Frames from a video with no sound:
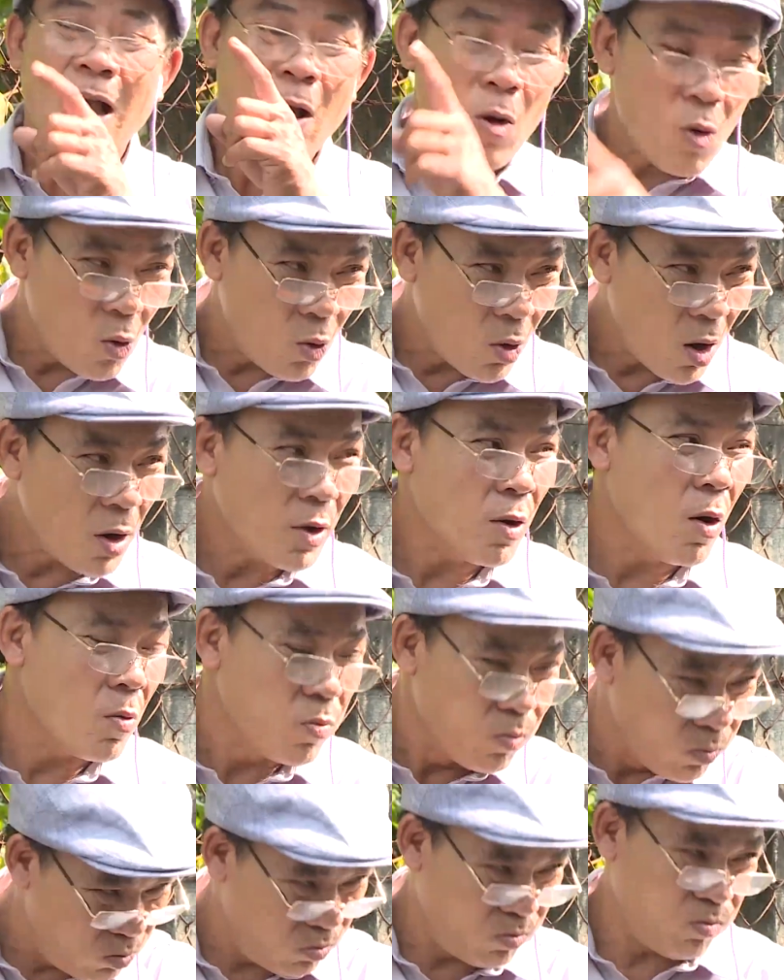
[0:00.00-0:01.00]
cậu đó
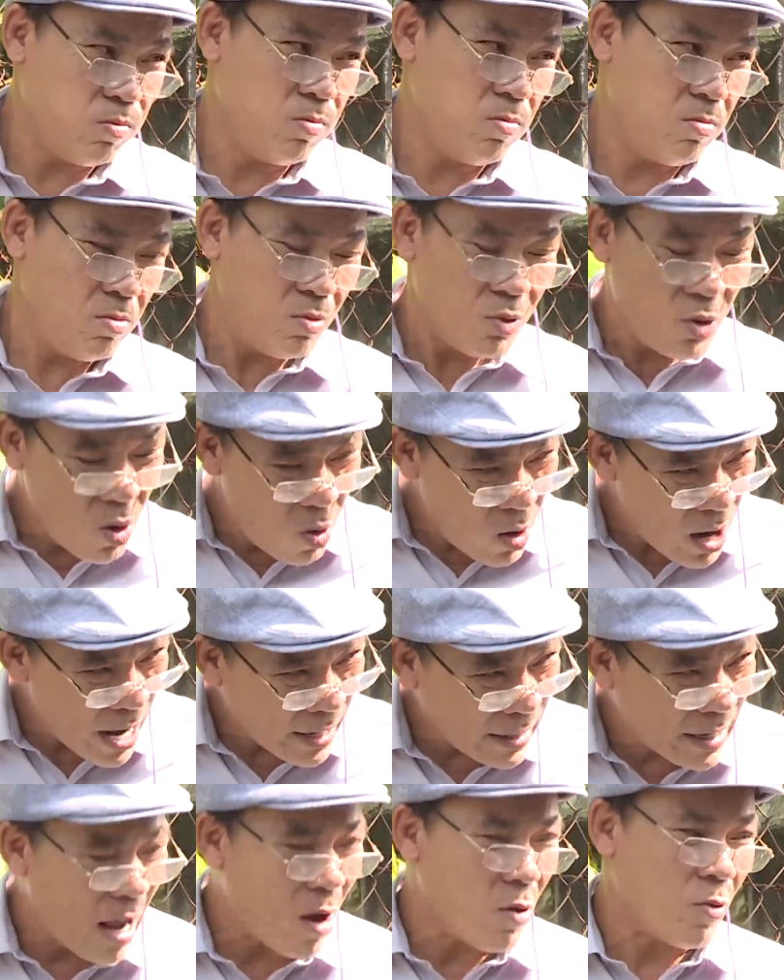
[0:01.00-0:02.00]
đụng vô
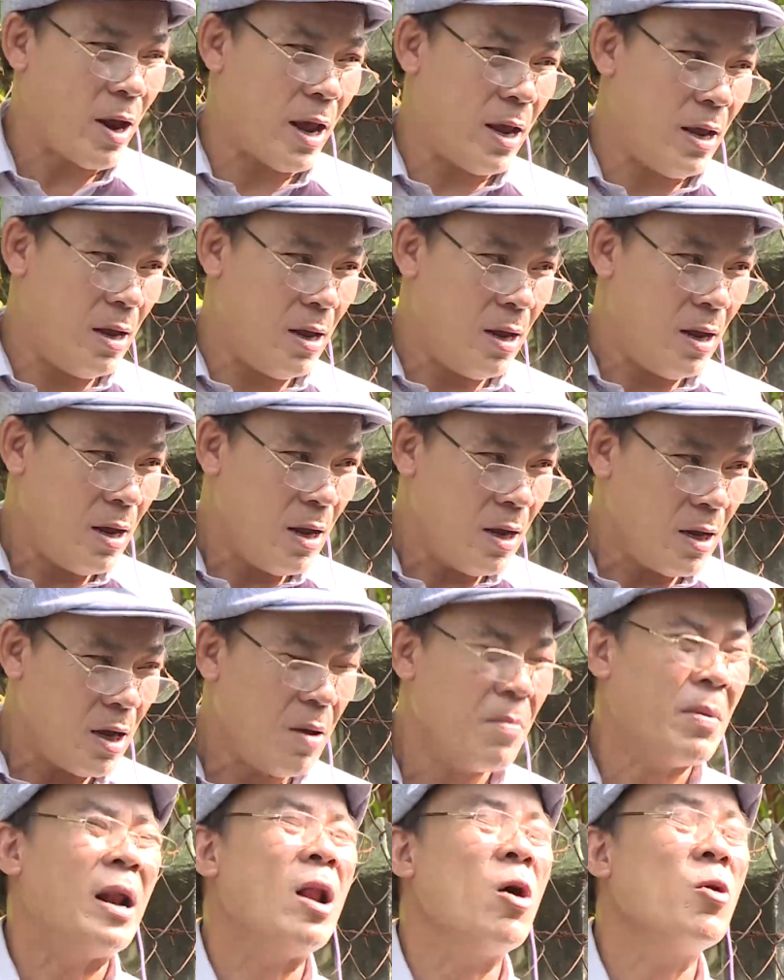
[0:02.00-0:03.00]
hàng rào này
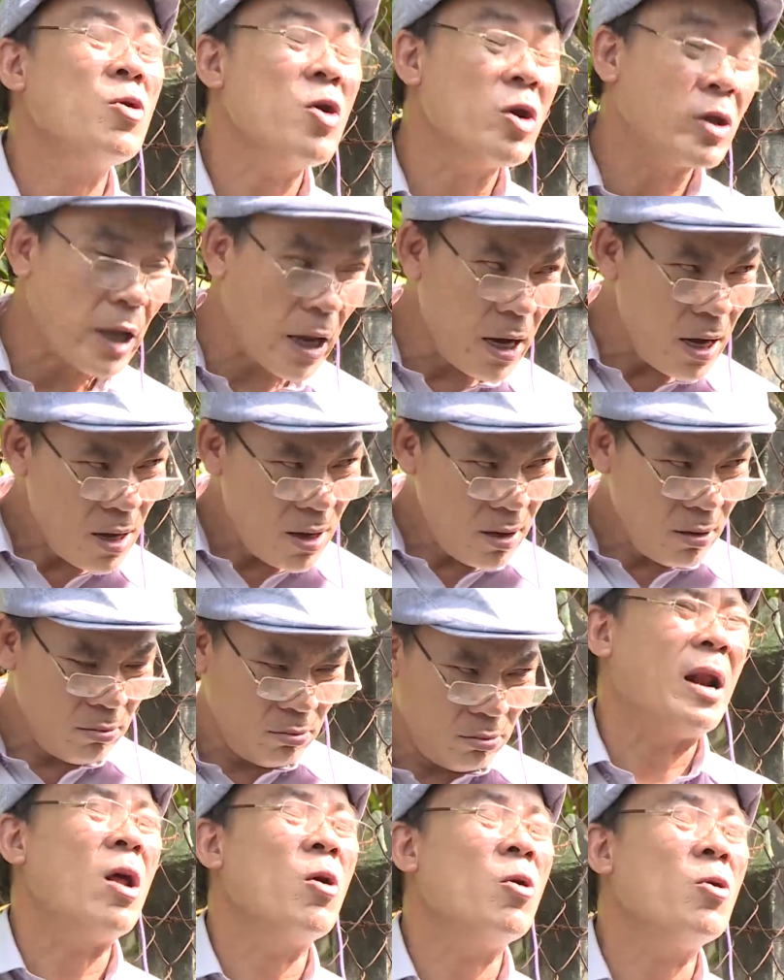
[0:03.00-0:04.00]
nhưng mà lỗi do tí
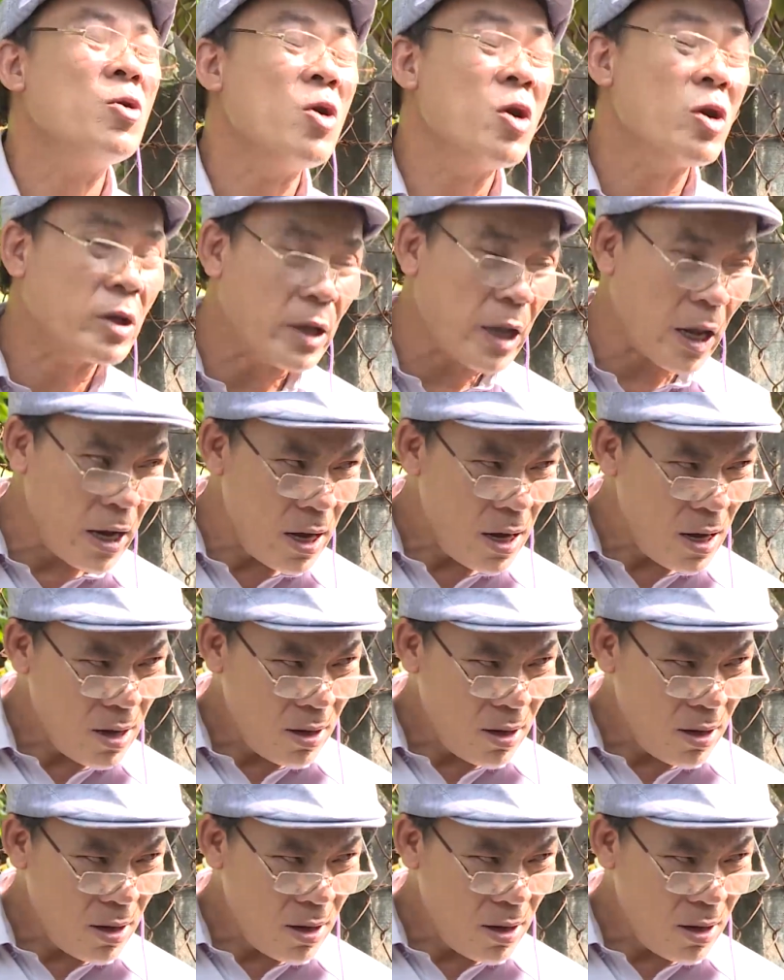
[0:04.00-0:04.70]
lỗi do tí